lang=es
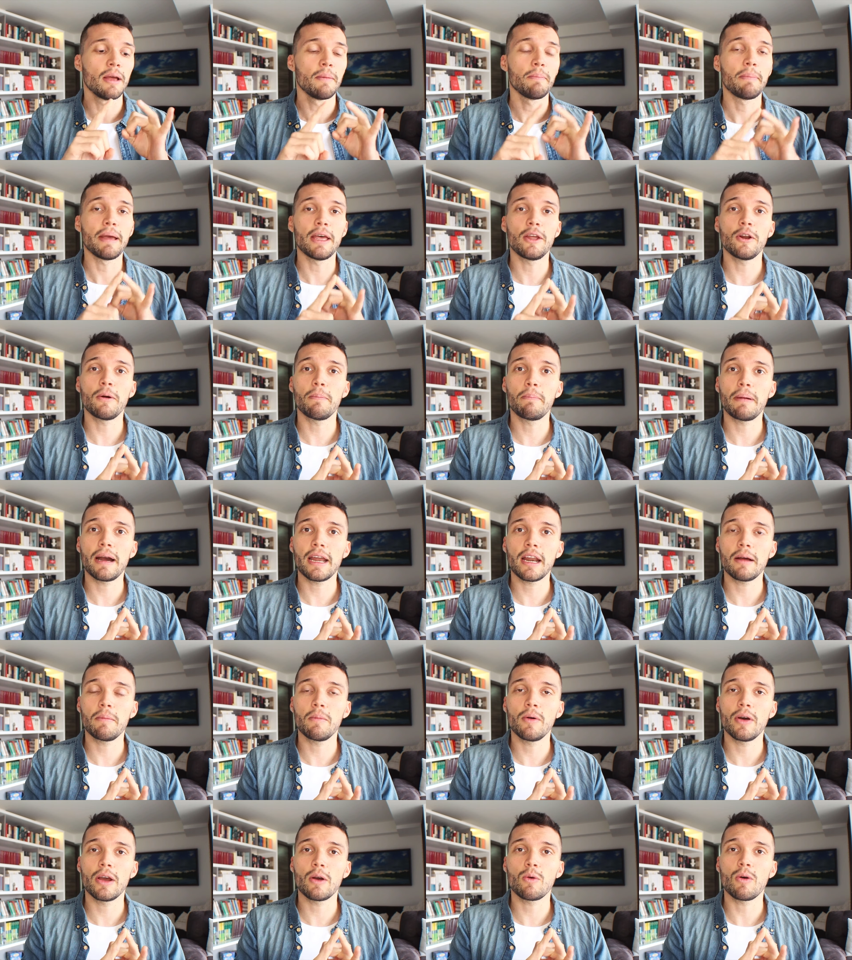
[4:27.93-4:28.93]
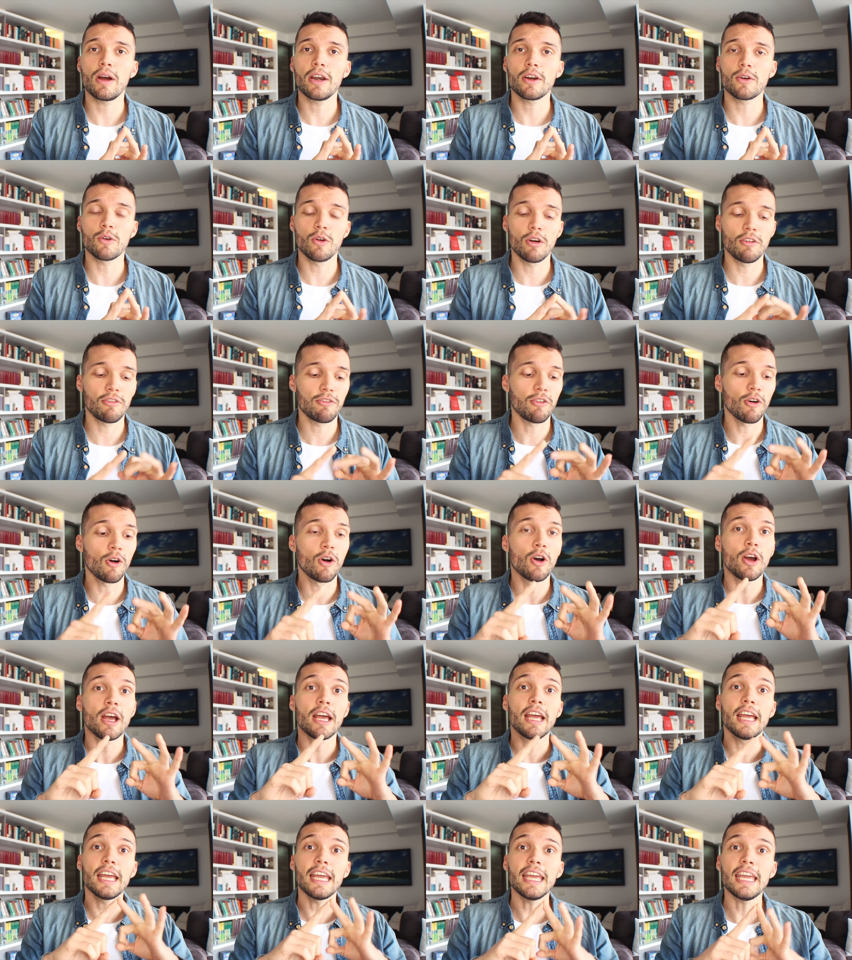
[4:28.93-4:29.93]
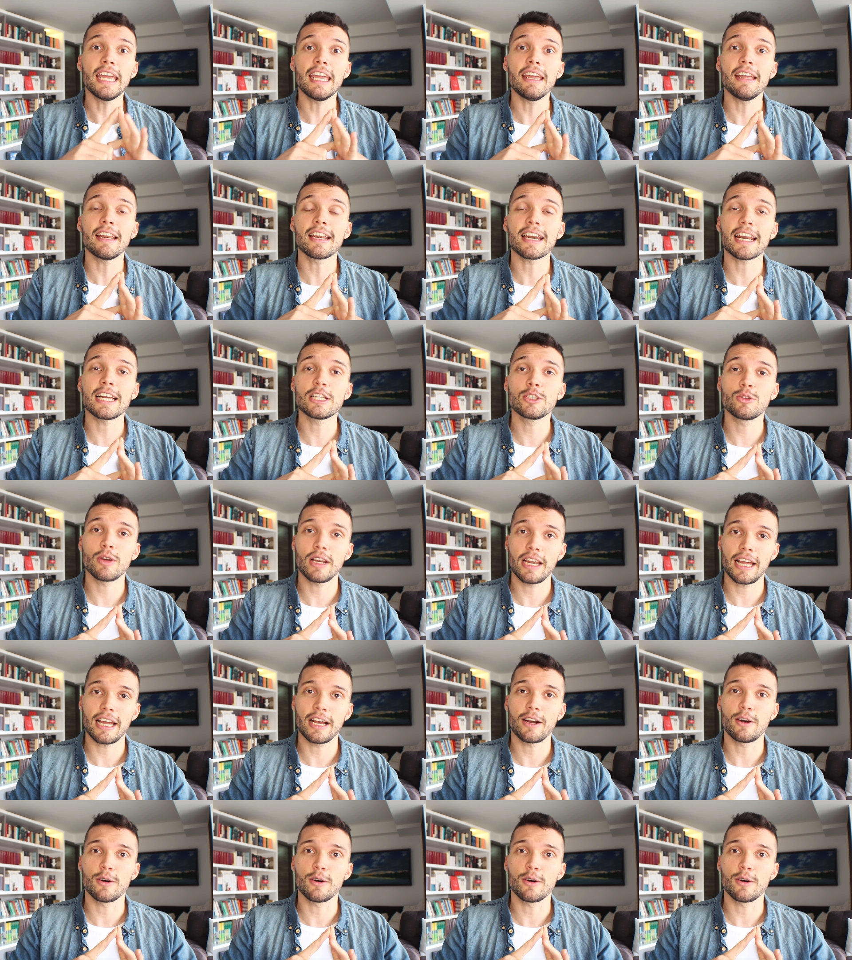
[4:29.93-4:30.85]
Pedro Páramo de Juan Rulfo y Rayuela de